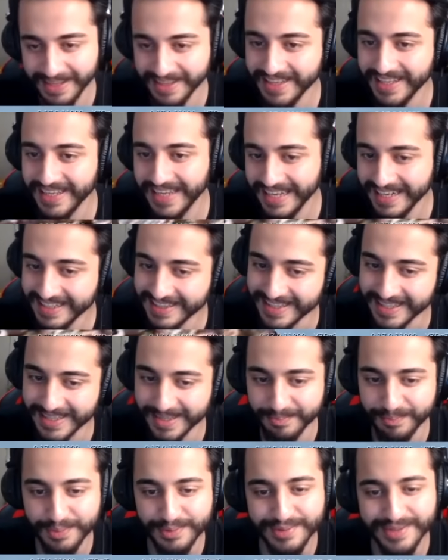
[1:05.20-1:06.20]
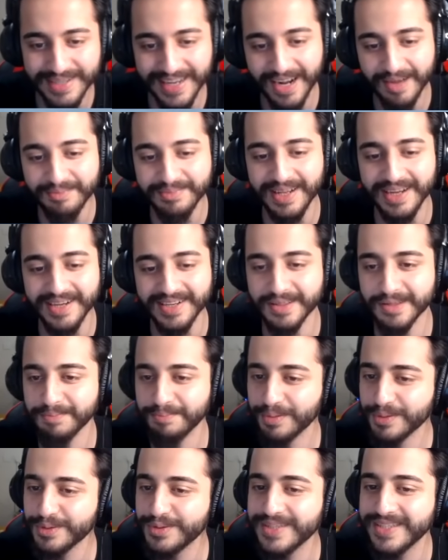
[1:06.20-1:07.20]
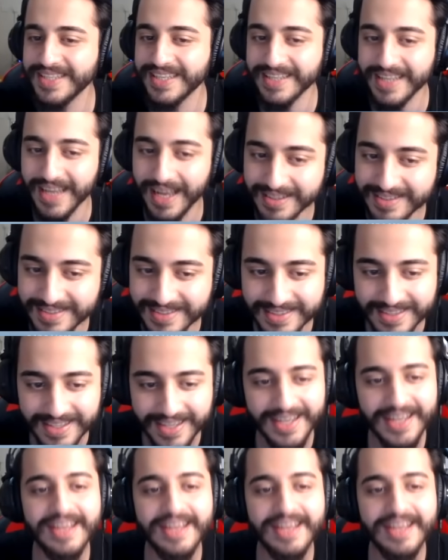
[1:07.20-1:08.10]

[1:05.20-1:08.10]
ben de gelin dedim. Bütün Araplar dedim Poçinki'ye gelsin.